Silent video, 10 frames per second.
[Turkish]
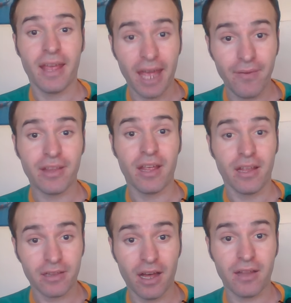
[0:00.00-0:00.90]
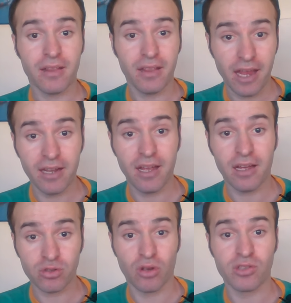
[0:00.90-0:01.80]
Evet Dağın Leyla
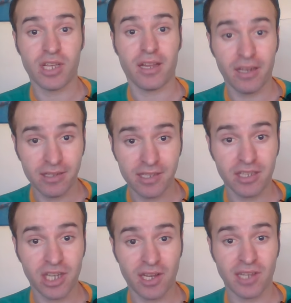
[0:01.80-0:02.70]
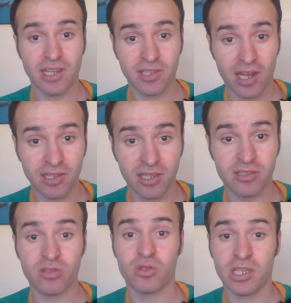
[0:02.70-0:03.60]
son saniyeni izledik. Cenaze
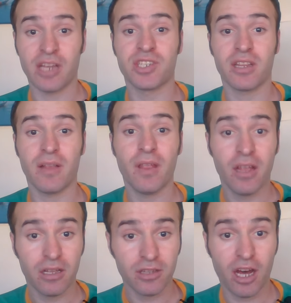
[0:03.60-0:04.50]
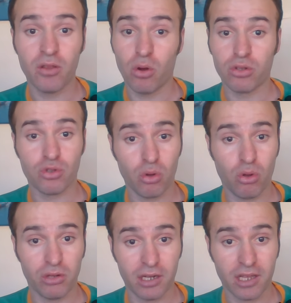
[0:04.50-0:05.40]
sahnesinin gerçekten Dağın orada şok
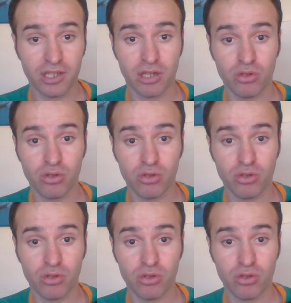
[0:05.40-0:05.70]
oldu arkadaşlar.